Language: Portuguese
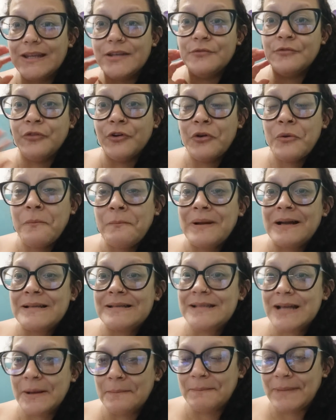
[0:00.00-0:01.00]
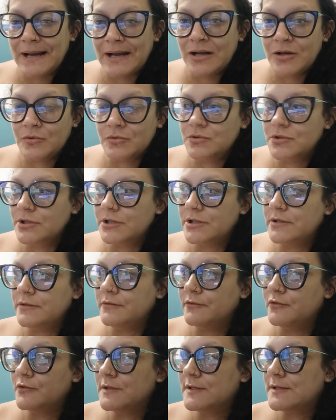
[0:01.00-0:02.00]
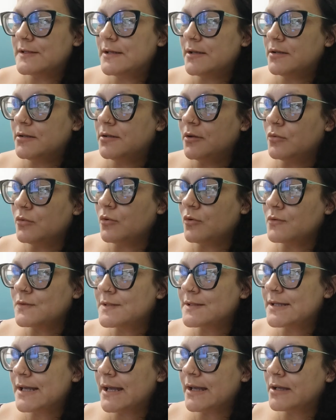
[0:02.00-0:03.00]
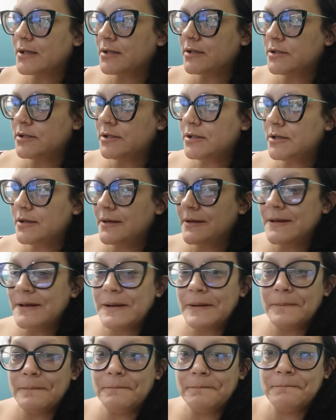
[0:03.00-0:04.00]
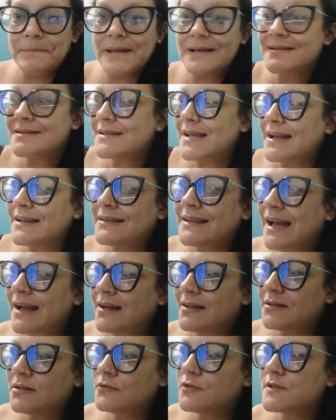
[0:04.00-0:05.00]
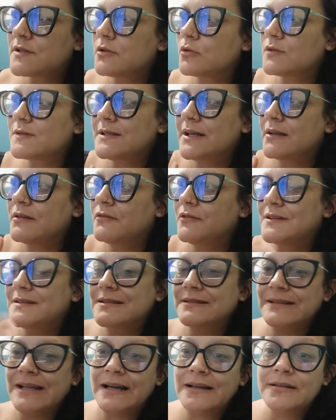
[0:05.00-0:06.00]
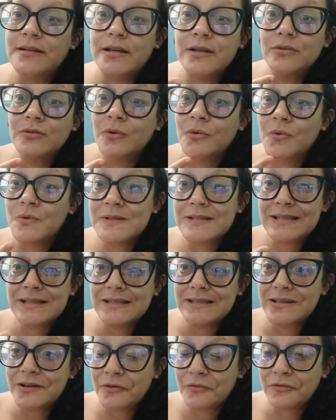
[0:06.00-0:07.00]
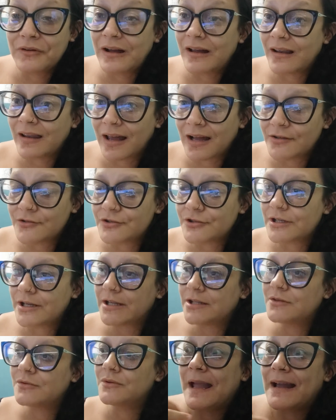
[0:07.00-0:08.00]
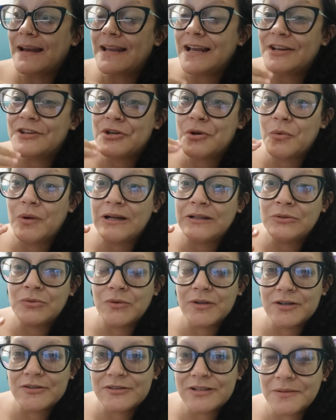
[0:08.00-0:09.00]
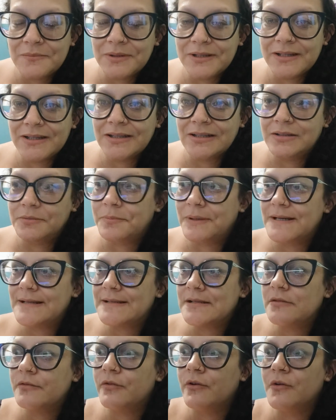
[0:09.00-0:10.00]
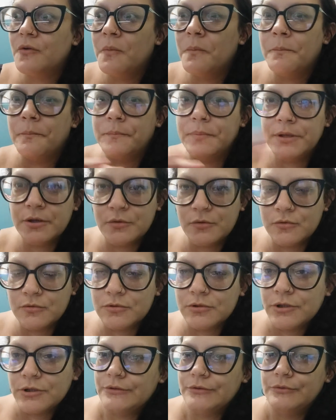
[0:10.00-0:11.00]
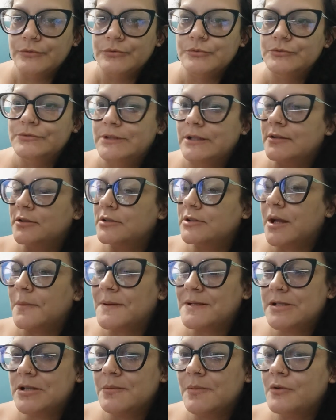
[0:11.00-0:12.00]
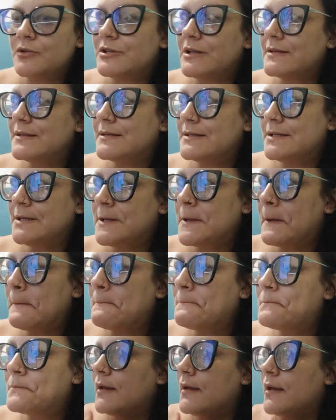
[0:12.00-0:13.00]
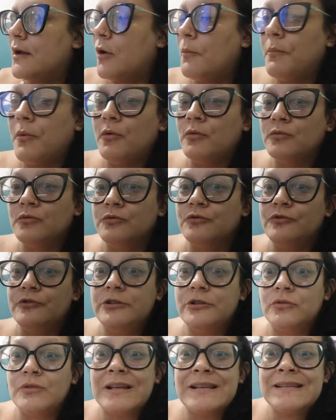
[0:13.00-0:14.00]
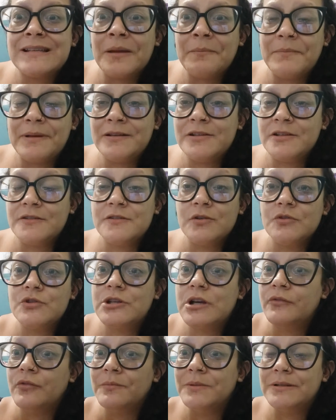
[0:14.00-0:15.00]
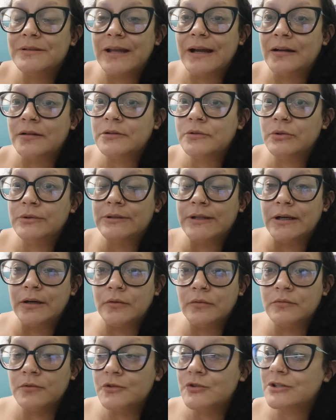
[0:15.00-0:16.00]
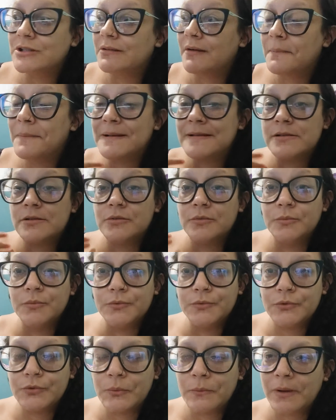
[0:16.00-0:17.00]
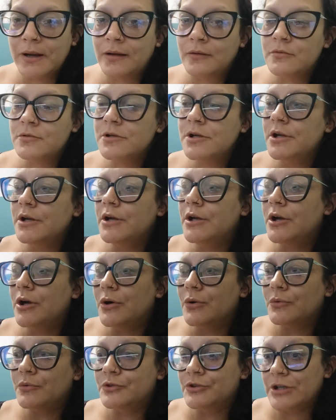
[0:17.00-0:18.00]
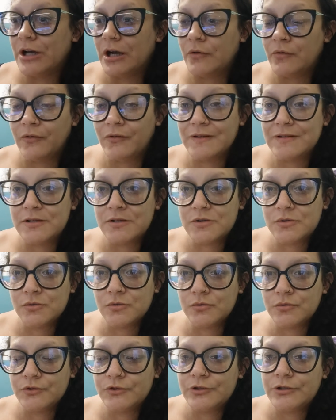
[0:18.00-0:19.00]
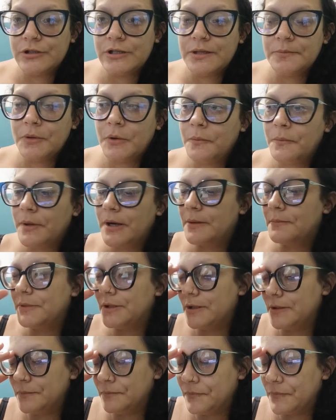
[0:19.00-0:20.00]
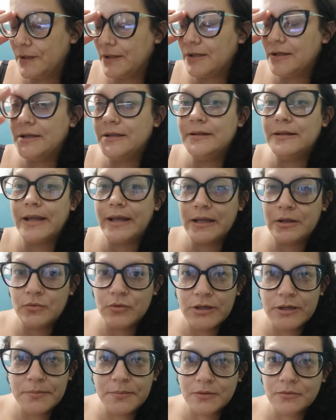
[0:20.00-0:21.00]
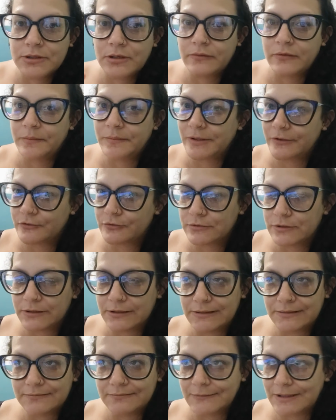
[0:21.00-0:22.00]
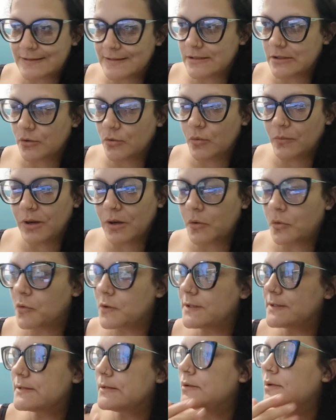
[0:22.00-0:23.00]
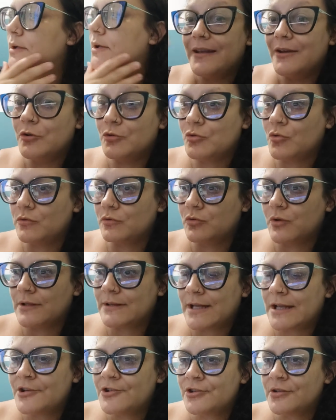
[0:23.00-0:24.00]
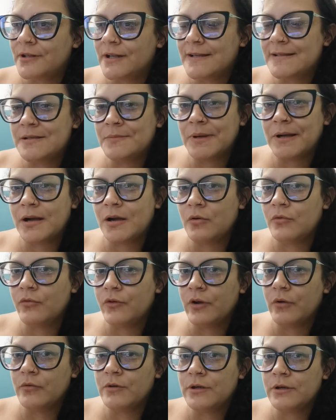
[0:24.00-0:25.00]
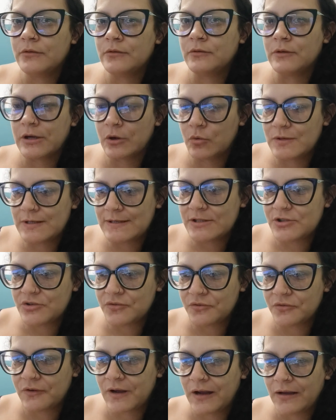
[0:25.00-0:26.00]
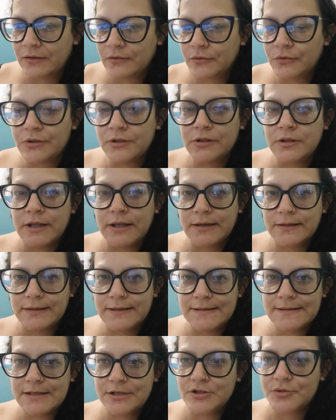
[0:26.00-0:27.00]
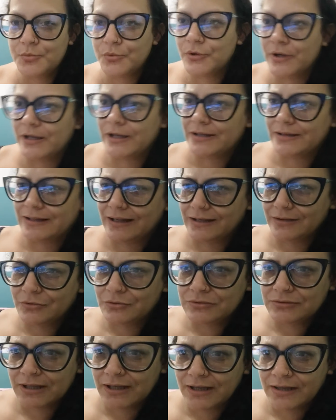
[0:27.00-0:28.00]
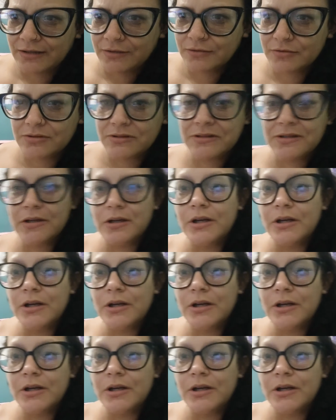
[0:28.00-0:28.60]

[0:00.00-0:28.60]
E foi um passar mal que você não consegue pensar em nada, você não consegue fazer nada. Eu não conseguia falar direito. Aliás, 4 horas da manhã parece que foi o pico do tanto que eu tava passando mal de azia, é, ao ponto de eu nem saber, gente, se eu tinha vomitado ou não. Eu só tava passando muito mal. O Thiago foi fazer suco de limão para mim e nem o limão tava me ajudando, assim, alguma coisa. Eu tô até achando que esse macarrão foi a única coisa, assim, de fato que era desejo, porque nada do taigo,